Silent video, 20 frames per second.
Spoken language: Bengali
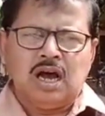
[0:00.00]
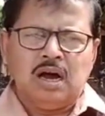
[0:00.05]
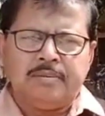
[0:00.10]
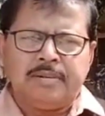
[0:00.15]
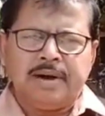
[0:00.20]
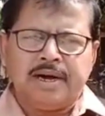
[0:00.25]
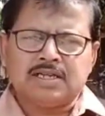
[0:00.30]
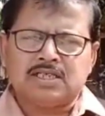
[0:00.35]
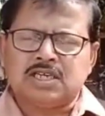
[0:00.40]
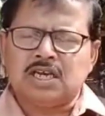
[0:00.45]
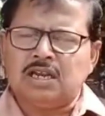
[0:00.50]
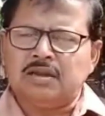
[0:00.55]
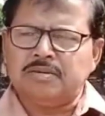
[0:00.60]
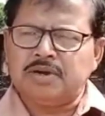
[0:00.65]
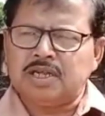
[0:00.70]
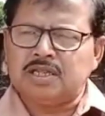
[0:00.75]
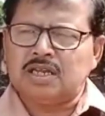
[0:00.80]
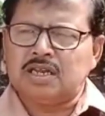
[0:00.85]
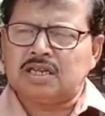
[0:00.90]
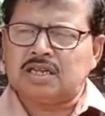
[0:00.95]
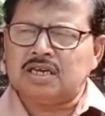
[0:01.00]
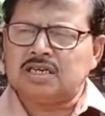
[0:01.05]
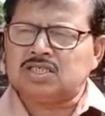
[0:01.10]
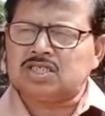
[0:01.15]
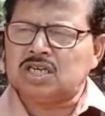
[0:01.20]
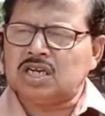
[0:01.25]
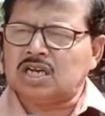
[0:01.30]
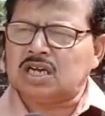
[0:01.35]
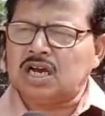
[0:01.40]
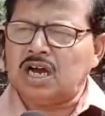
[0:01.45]
আবার ছেলেমেয়েদেরকে
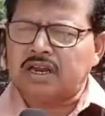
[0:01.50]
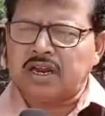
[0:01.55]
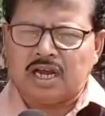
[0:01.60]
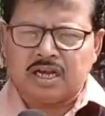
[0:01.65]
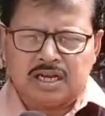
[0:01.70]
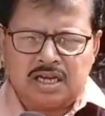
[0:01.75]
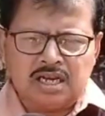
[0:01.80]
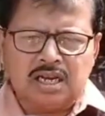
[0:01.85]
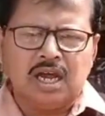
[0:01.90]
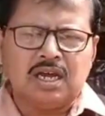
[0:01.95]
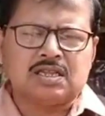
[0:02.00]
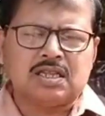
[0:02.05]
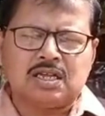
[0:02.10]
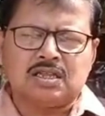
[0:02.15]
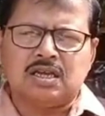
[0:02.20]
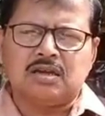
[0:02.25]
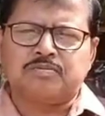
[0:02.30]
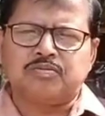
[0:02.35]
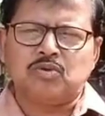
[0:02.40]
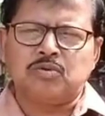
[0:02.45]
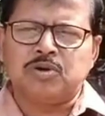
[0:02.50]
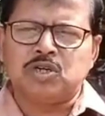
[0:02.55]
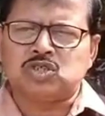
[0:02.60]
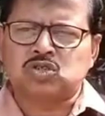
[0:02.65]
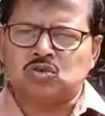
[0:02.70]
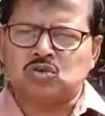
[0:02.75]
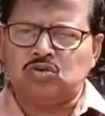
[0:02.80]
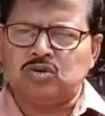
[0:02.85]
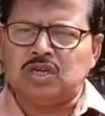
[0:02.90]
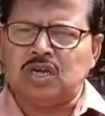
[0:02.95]
শিক্ষার আঙ্গিনায় তাদের প্রবেশ
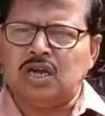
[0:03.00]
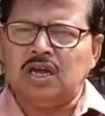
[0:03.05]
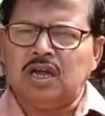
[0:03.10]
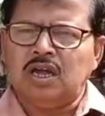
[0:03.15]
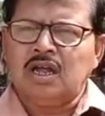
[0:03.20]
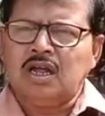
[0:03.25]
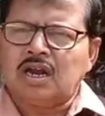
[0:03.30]
করিয়ে